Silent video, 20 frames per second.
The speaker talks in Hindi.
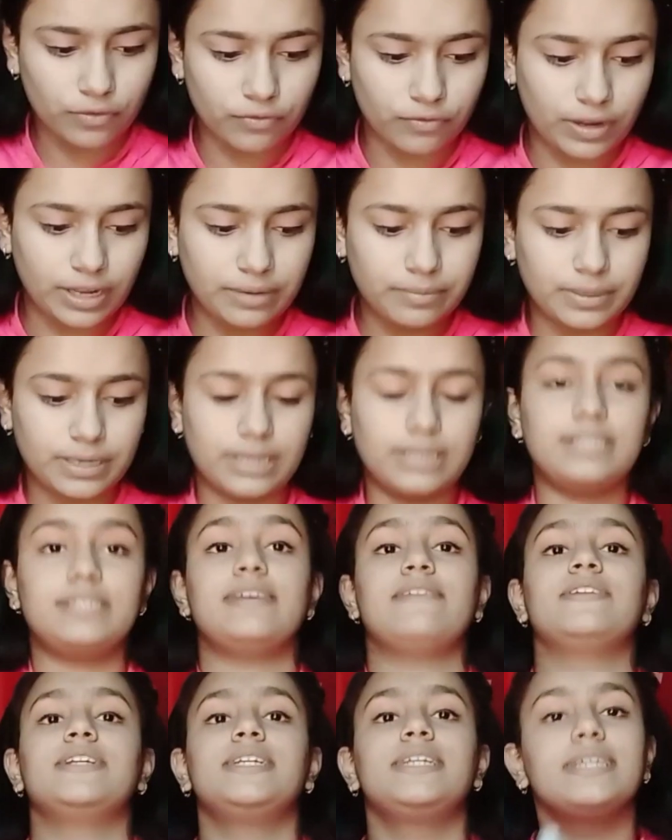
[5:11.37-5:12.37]
वन मिनट
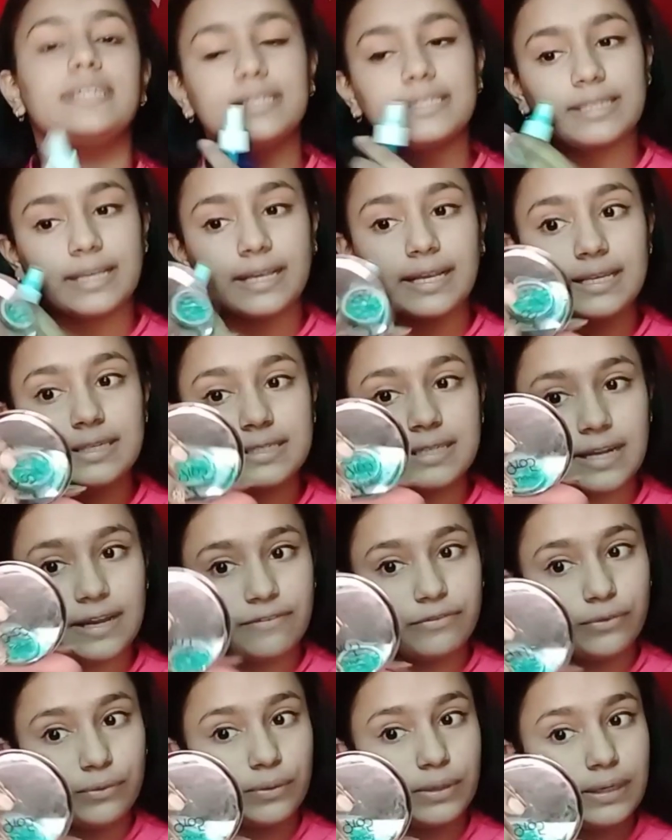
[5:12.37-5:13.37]
सेवनटीन सेकेंड्स लेफ्ट
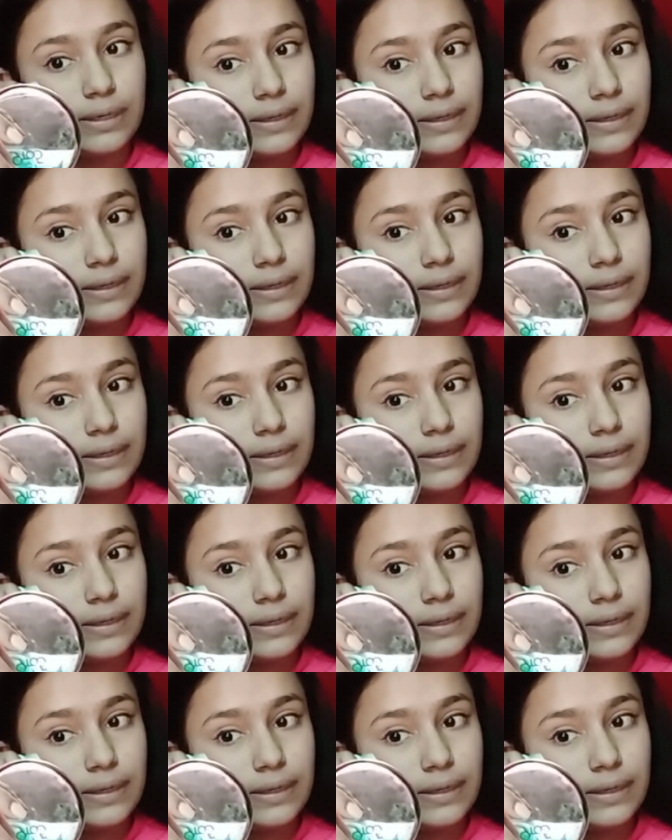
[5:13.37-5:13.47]
ओनली